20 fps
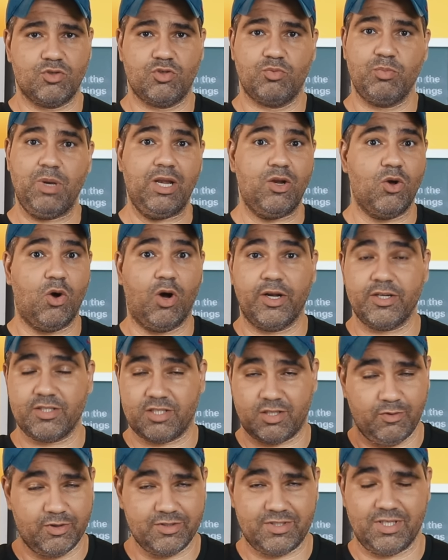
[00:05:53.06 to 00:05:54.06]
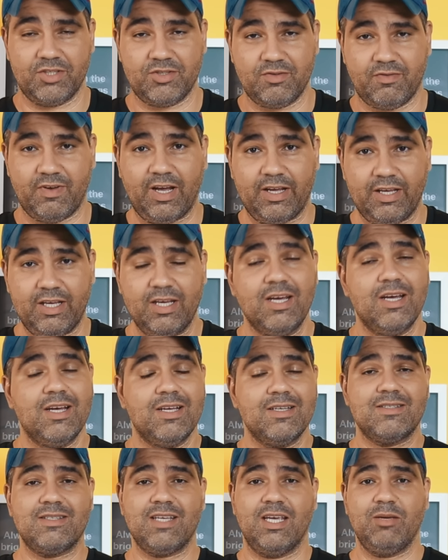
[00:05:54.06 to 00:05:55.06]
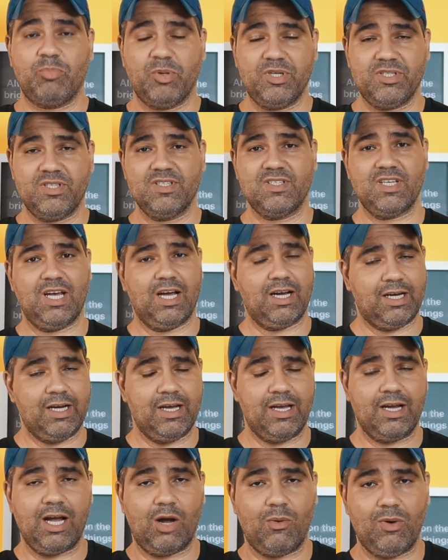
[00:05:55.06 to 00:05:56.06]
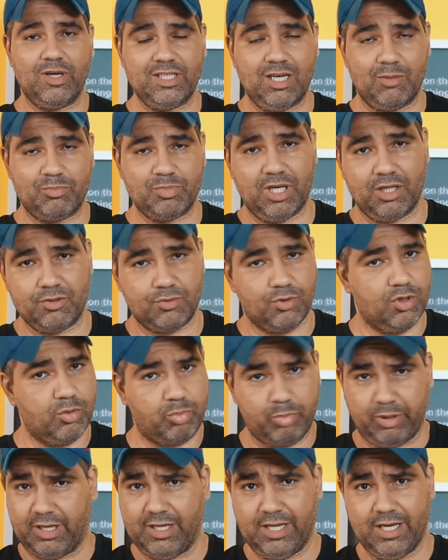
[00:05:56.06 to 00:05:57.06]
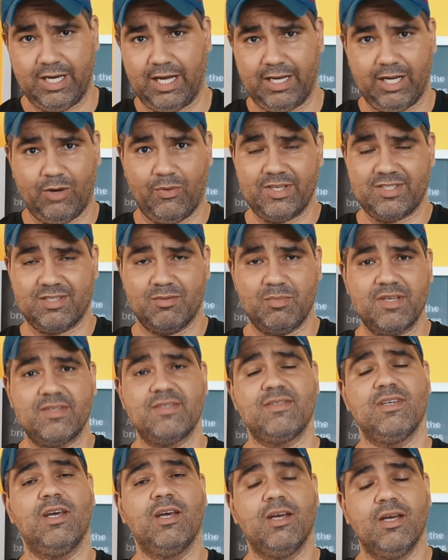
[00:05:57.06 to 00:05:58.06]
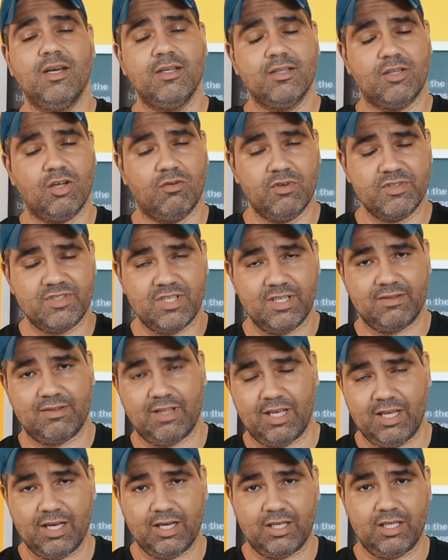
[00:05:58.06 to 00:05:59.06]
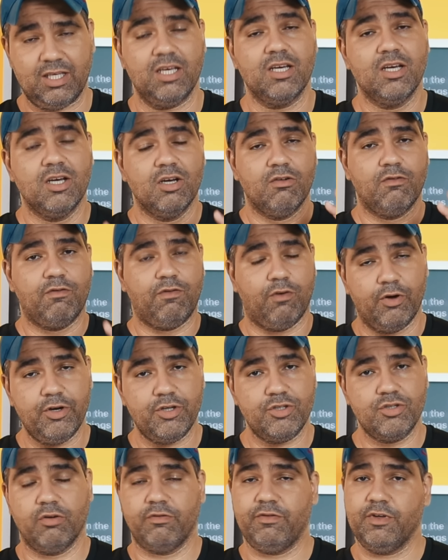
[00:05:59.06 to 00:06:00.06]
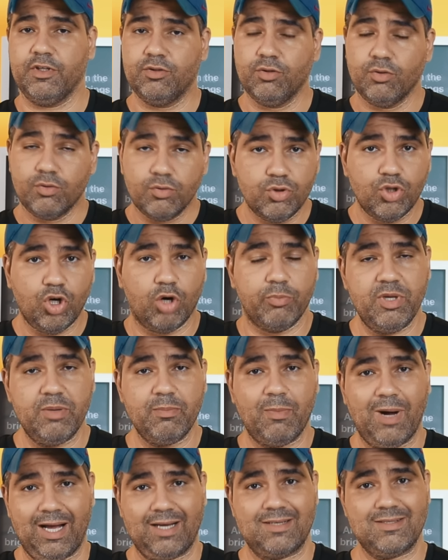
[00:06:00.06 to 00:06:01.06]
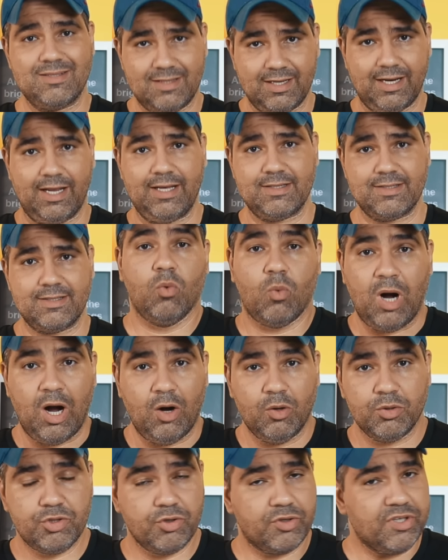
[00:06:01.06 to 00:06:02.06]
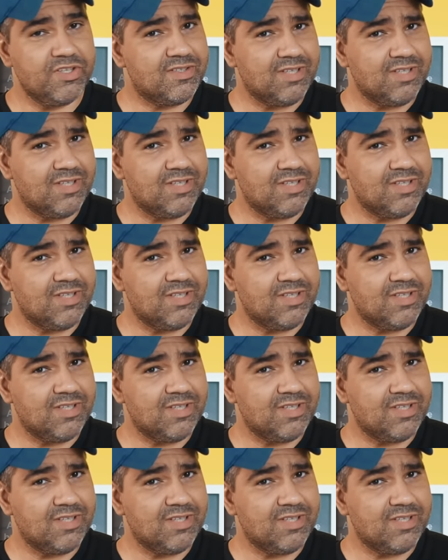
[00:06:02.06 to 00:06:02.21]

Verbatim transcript: os melhores que você tiver aí, sem precisar carregar um adaptador para ligar na USB-C então você tem aqui fone de ouvido Nomi Max 3. O áudio que